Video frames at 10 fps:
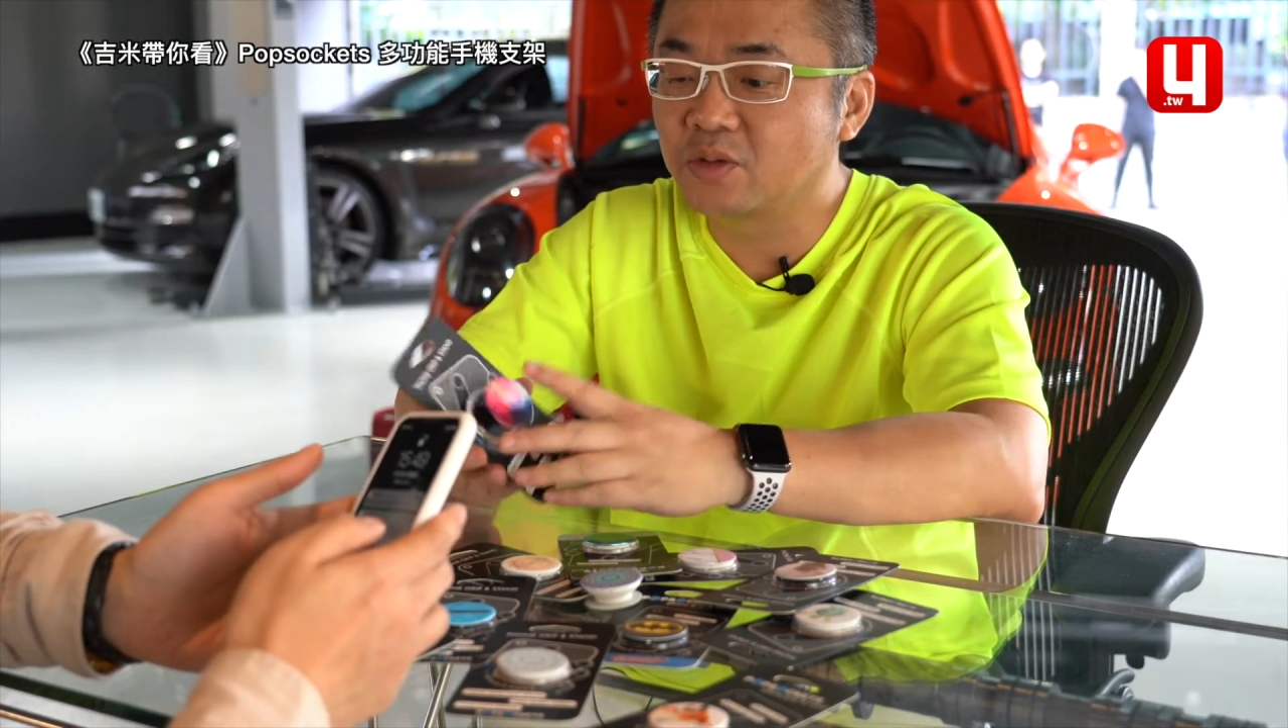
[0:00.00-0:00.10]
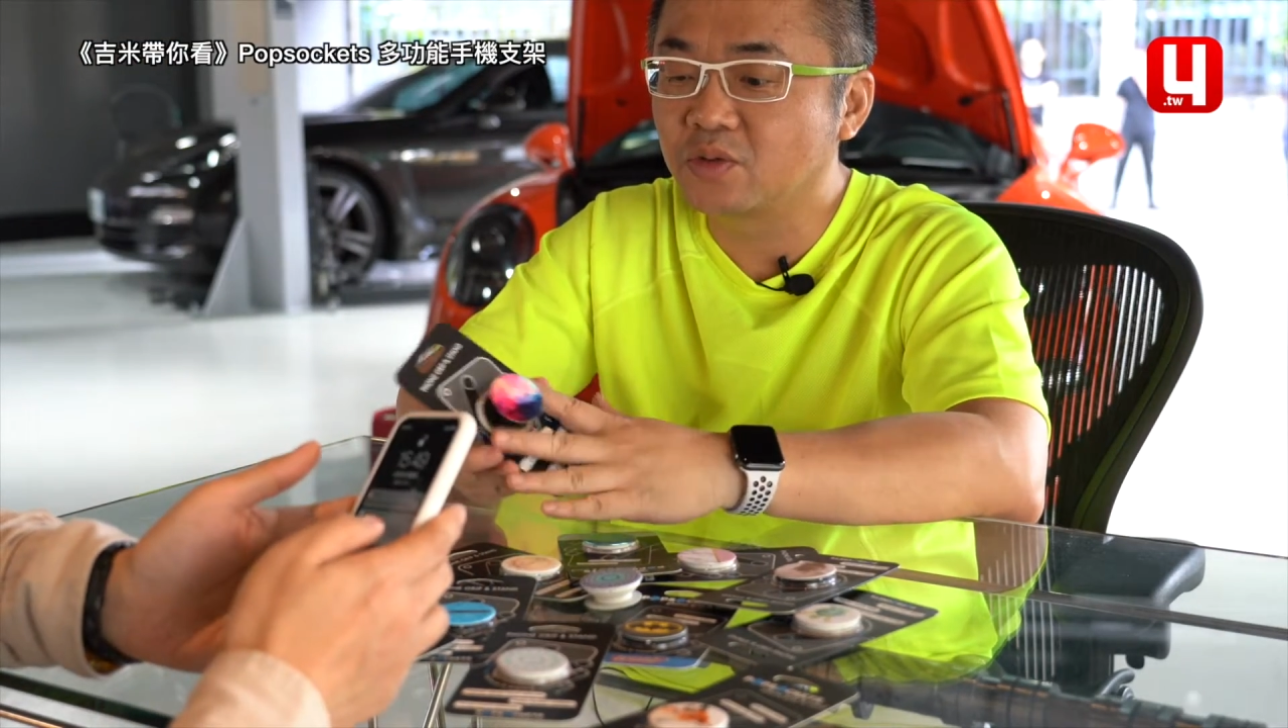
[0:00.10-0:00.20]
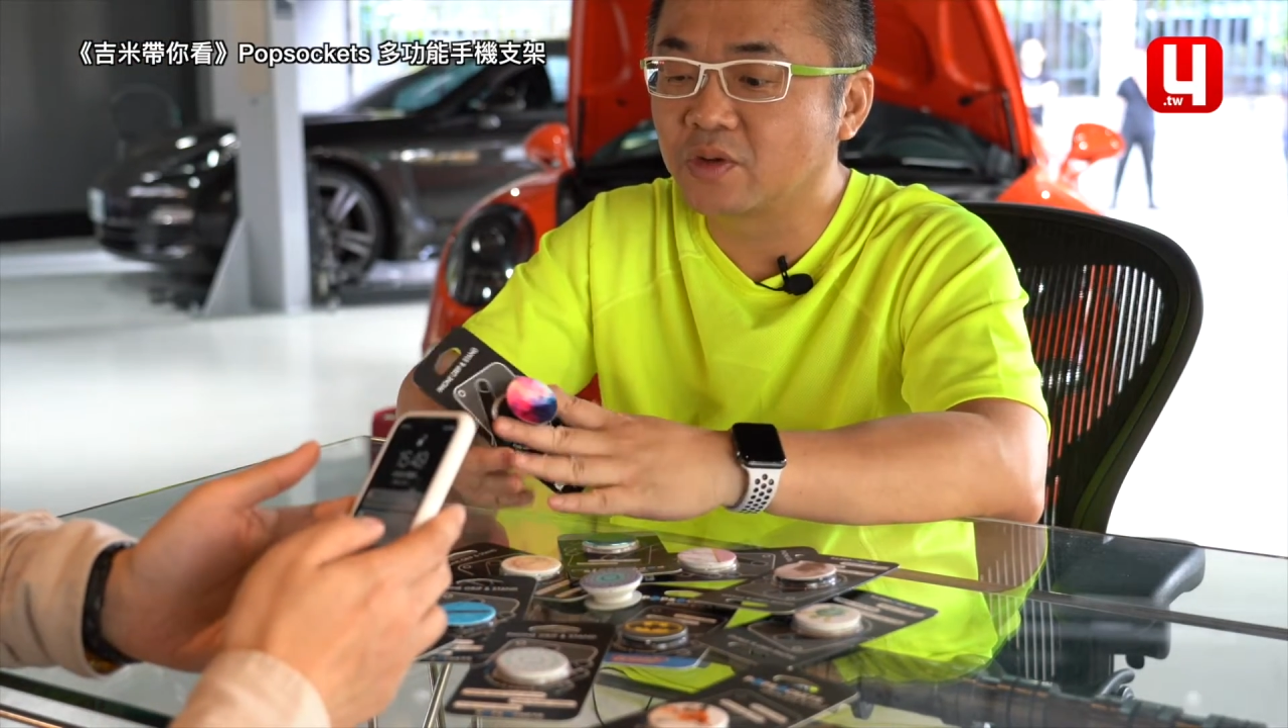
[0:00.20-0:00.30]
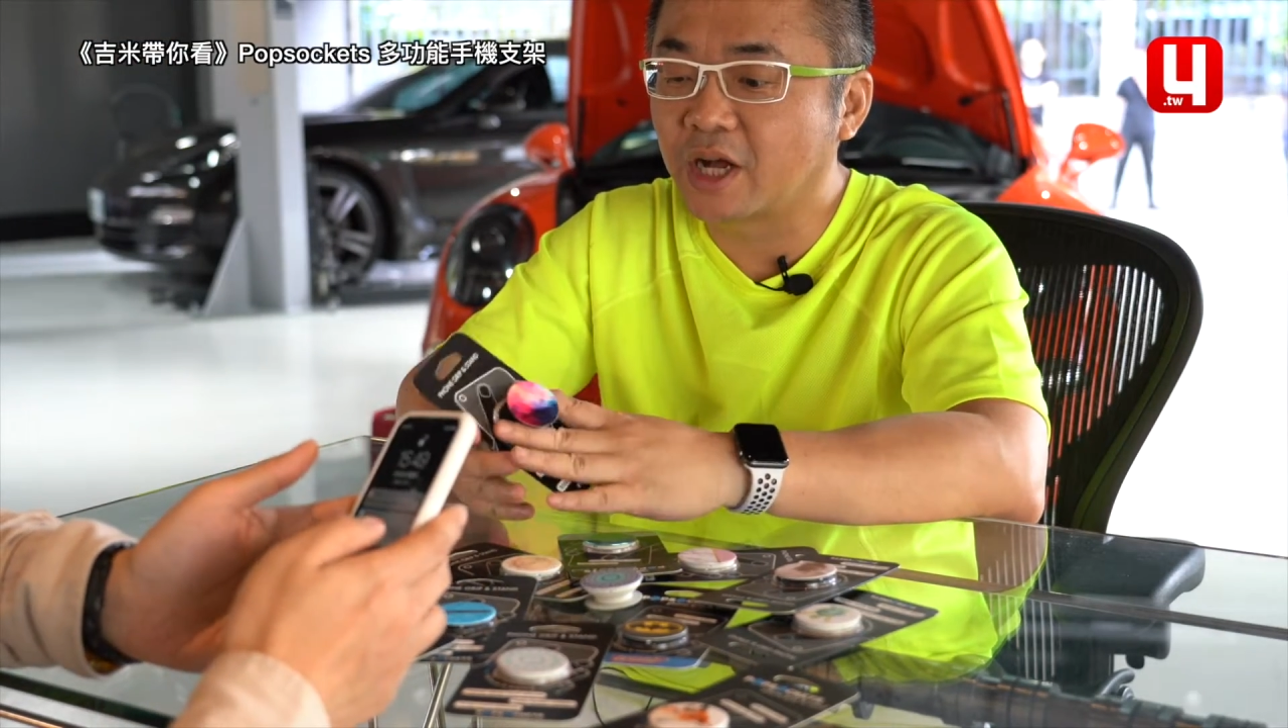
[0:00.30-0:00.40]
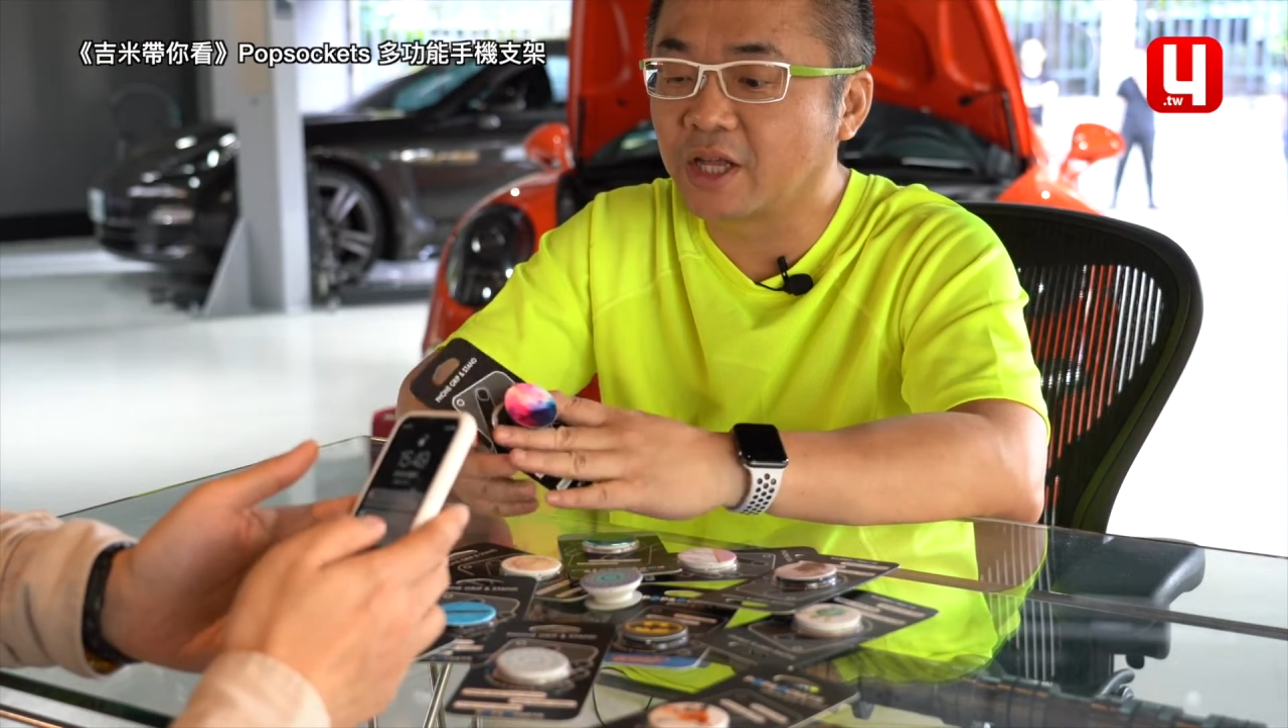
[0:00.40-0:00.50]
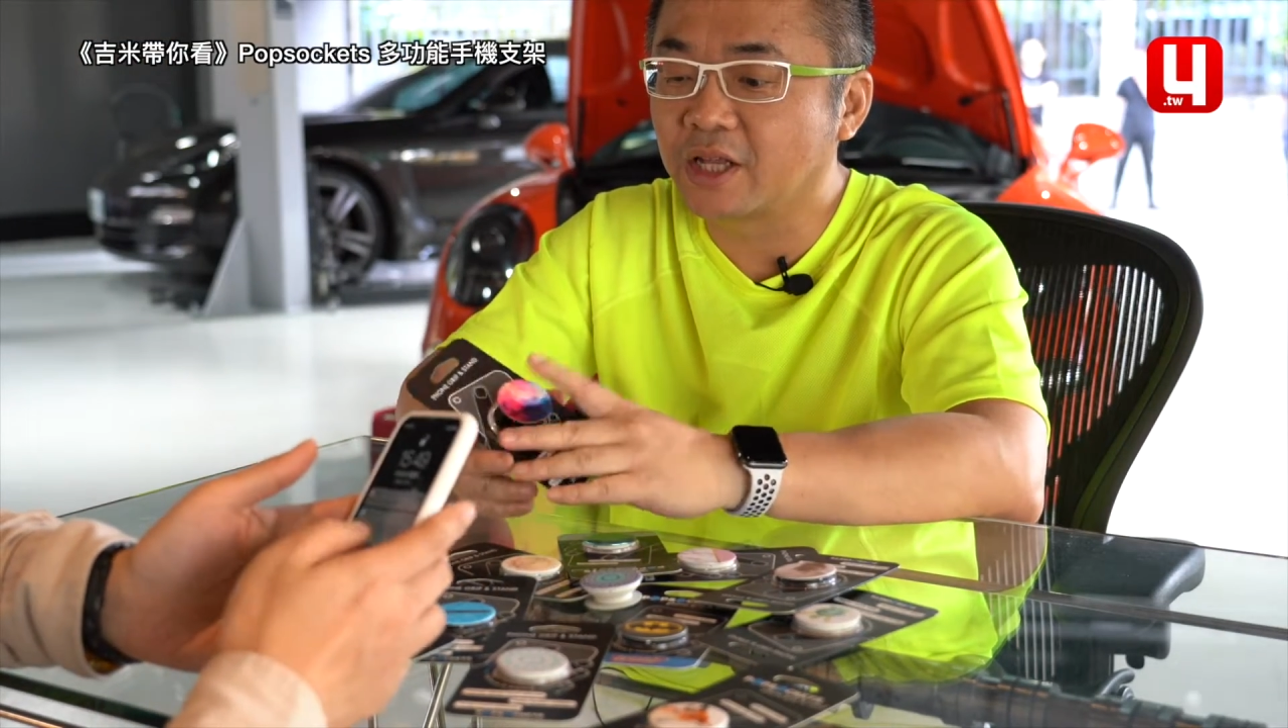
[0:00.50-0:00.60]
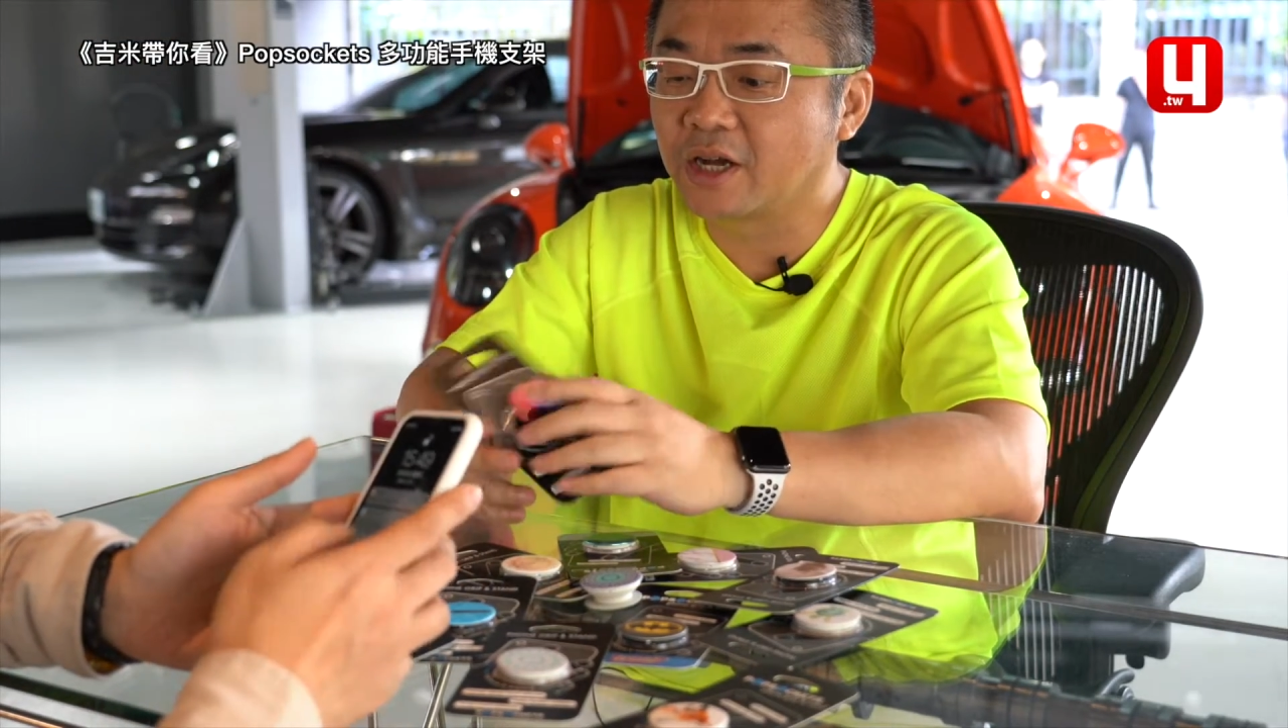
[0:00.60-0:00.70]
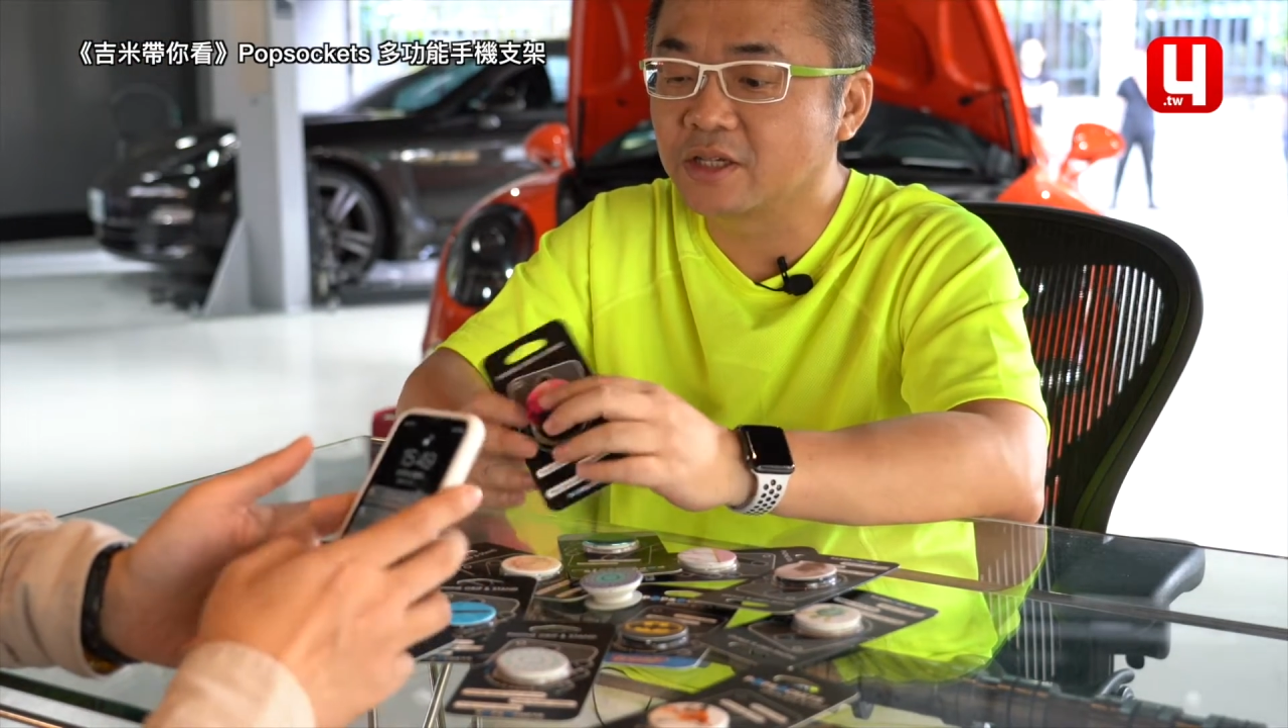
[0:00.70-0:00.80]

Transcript: 触感啊，